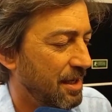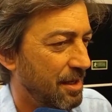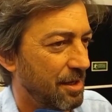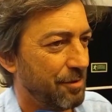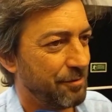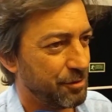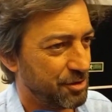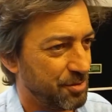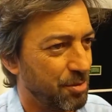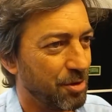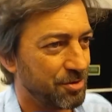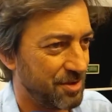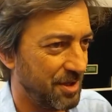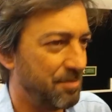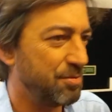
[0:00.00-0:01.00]
é, o
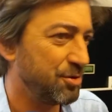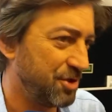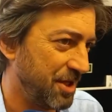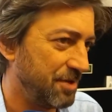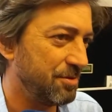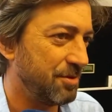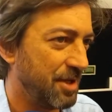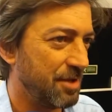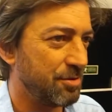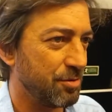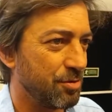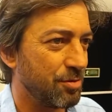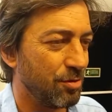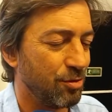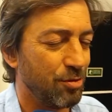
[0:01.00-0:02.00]
futebol 100% dentro
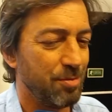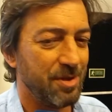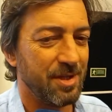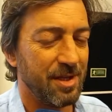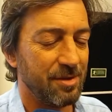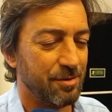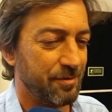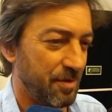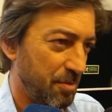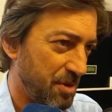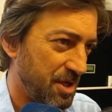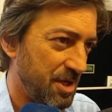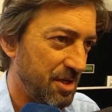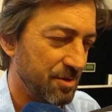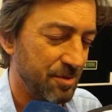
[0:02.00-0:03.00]
do clube, né, do
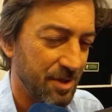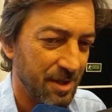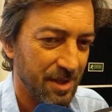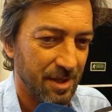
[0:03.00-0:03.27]
feminino.